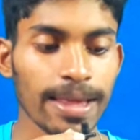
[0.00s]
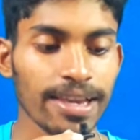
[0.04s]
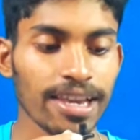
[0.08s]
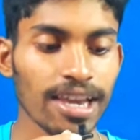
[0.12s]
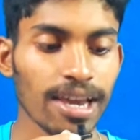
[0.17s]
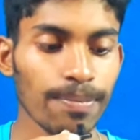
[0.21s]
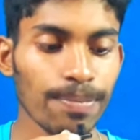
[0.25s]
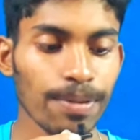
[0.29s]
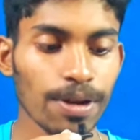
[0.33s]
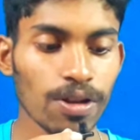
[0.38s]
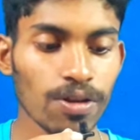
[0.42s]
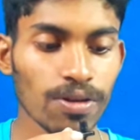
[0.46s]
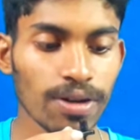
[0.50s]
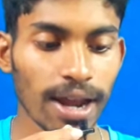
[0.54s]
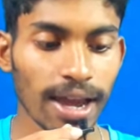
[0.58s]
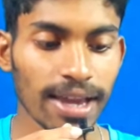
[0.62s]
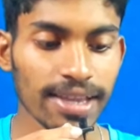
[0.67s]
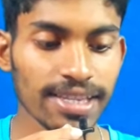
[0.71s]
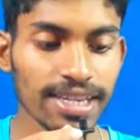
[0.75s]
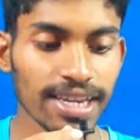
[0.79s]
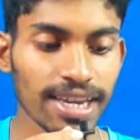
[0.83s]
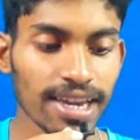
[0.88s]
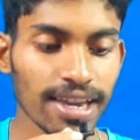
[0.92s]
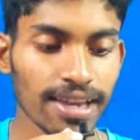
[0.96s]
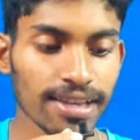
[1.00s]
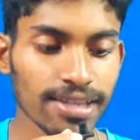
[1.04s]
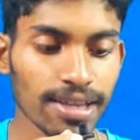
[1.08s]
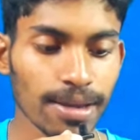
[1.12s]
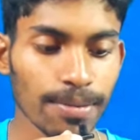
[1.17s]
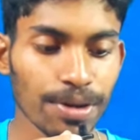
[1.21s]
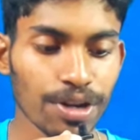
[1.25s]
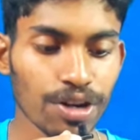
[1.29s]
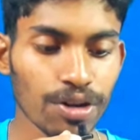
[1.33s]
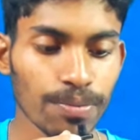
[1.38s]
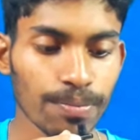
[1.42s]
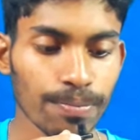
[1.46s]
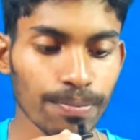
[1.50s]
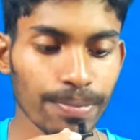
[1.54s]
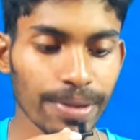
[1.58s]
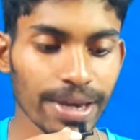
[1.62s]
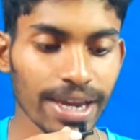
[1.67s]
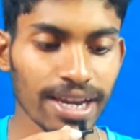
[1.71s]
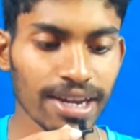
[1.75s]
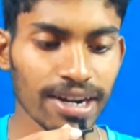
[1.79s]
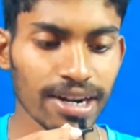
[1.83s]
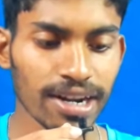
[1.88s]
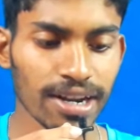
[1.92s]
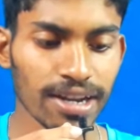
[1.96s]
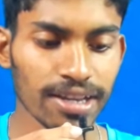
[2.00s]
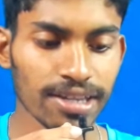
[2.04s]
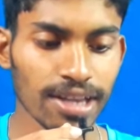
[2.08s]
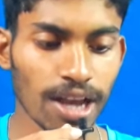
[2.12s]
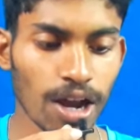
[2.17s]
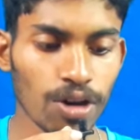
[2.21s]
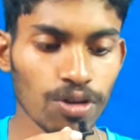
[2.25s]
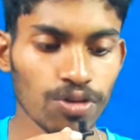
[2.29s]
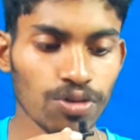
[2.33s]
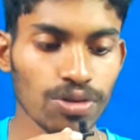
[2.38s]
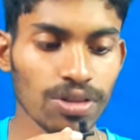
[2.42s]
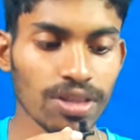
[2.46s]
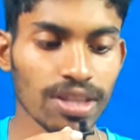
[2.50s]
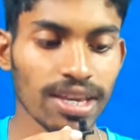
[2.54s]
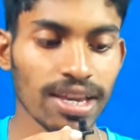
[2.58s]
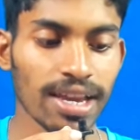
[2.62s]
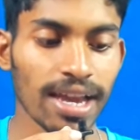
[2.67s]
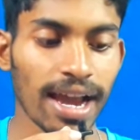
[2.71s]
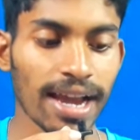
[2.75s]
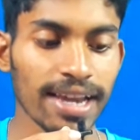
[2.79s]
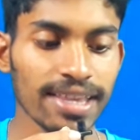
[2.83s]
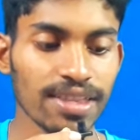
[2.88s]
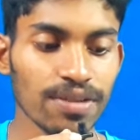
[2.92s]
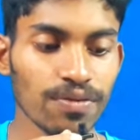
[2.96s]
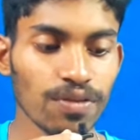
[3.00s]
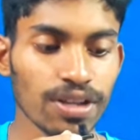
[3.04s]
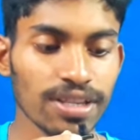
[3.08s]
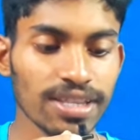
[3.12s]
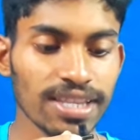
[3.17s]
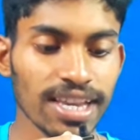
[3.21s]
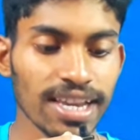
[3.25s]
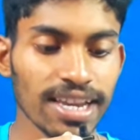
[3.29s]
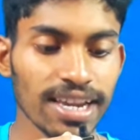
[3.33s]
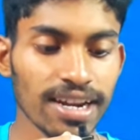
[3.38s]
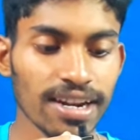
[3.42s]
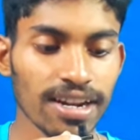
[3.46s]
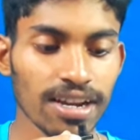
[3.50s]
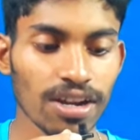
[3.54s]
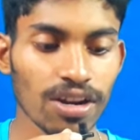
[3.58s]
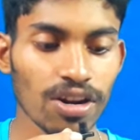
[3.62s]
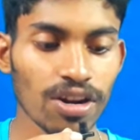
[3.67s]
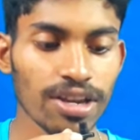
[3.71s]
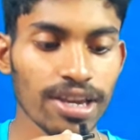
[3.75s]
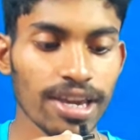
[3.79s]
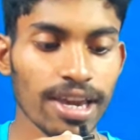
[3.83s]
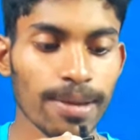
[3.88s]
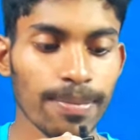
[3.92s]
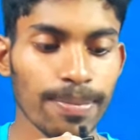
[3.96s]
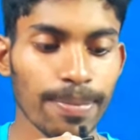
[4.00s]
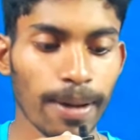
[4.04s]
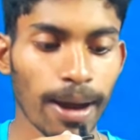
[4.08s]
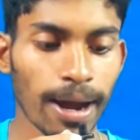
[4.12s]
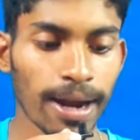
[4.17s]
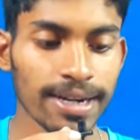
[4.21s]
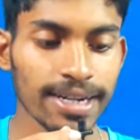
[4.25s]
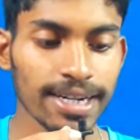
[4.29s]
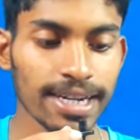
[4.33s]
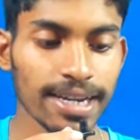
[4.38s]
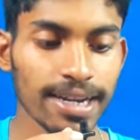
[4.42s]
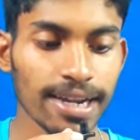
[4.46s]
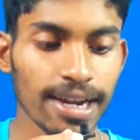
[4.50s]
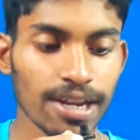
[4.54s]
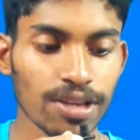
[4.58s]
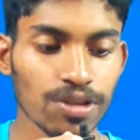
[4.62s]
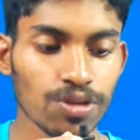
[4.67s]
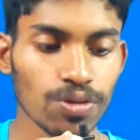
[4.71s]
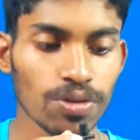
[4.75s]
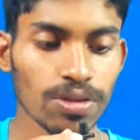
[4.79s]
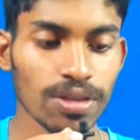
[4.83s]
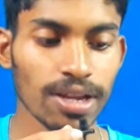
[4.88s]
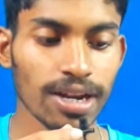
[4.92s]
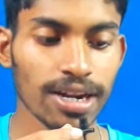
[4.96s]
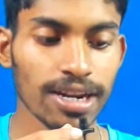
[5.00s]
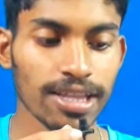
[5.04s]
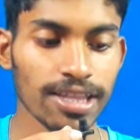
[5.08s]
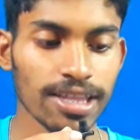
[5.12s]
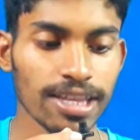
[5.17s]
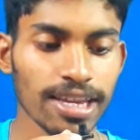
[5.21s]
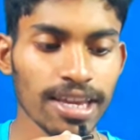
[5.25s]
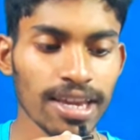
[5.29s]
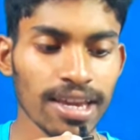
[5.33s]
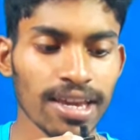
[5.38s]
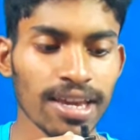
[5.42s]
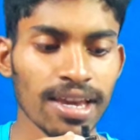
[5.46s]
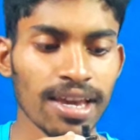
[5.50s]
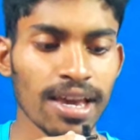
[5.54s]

ఏపీలో రాజకీయ సమరం భీకరంగా సాగుతుంది అయితే వచ్చే ఎన్నికల్లో ఏ పార్టీ గెలుస్తుందనేది